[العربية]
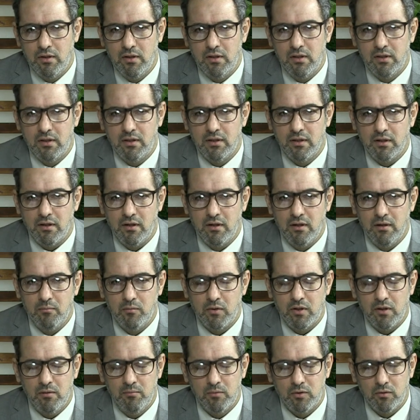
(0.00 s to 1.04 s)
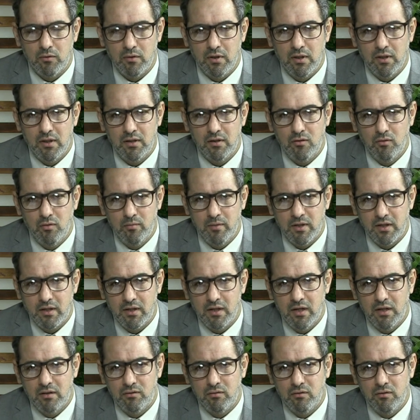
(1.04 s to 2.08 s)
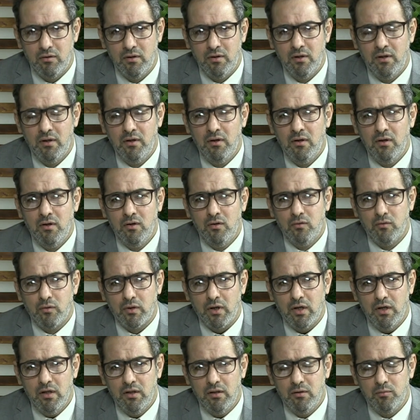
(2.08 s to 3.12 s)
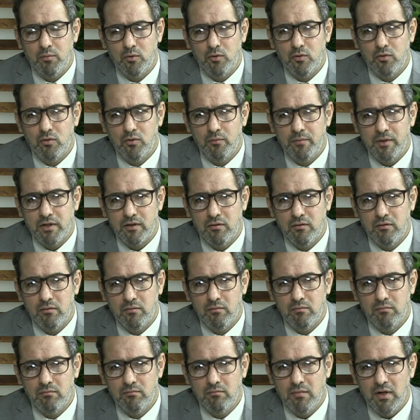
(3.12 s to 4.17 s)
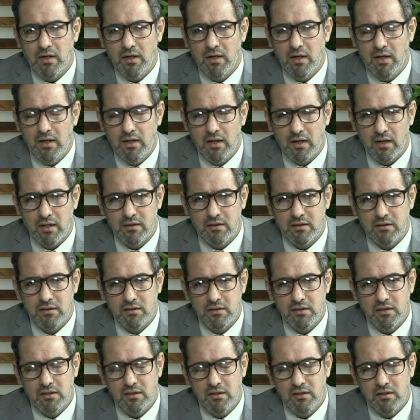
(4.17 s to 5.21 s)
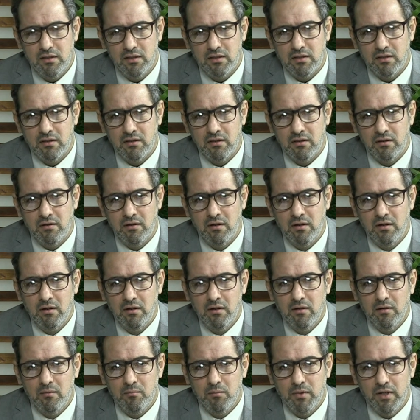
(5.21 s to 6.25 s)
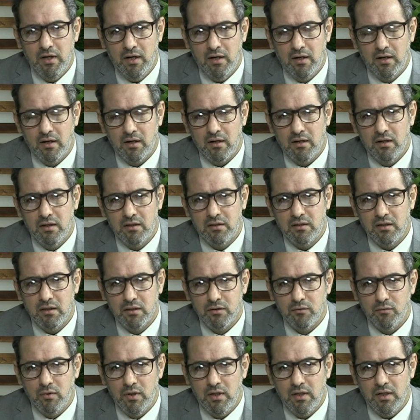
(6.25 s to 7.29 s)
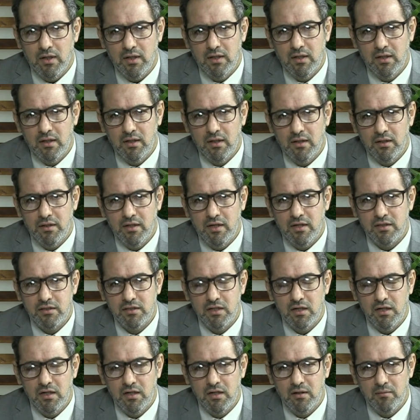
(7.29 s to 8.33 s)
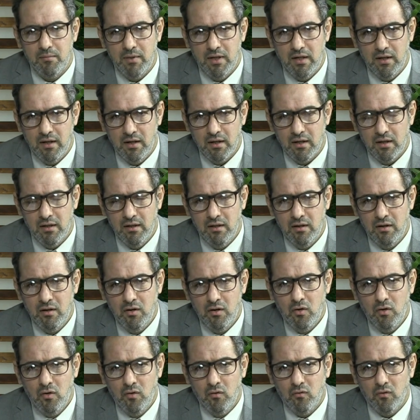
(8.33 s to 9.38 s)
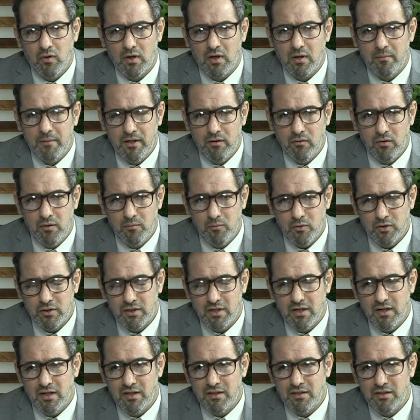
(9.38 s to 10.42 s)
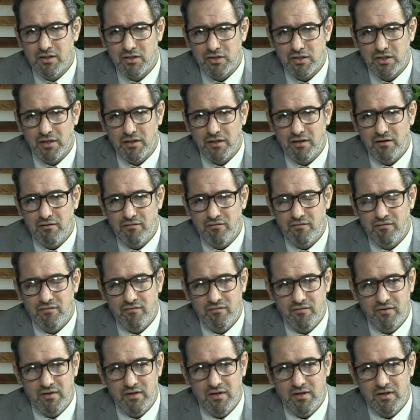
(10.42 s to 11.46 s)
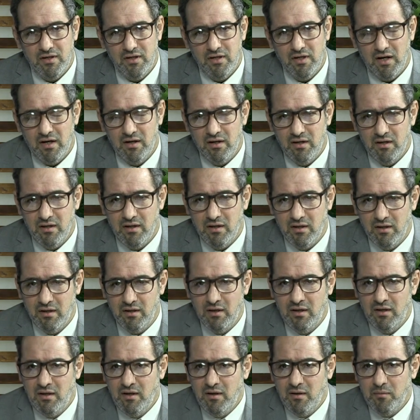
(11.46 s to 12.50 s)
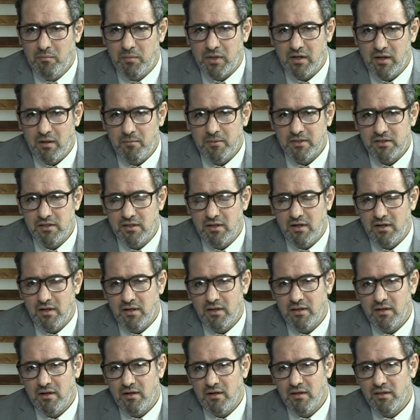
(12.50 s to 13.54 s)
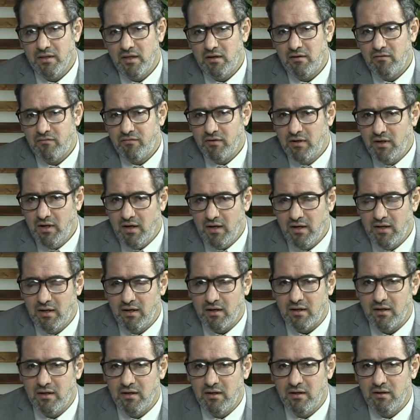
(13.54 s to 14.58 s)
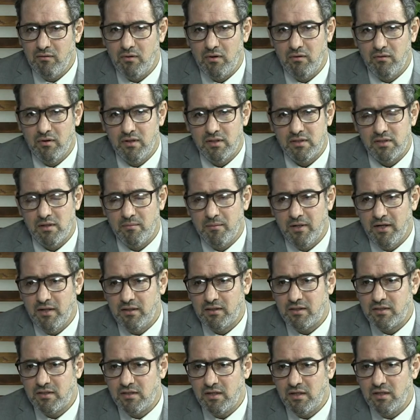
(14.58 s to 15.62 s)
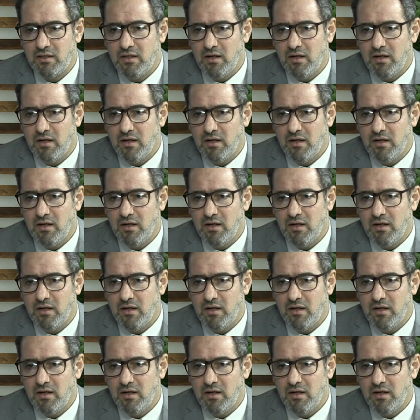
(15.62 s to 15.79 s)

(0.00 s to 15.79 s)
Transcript: الكرام ورحمة الله وبركاته نرحب بكم مع حلقة جديدة من حلقات أضواء على نهج البلاغة وكما هو المعتاد نستضيف في آه، برنامجنا هذا ضيف الحلقة وهو سماحة السيد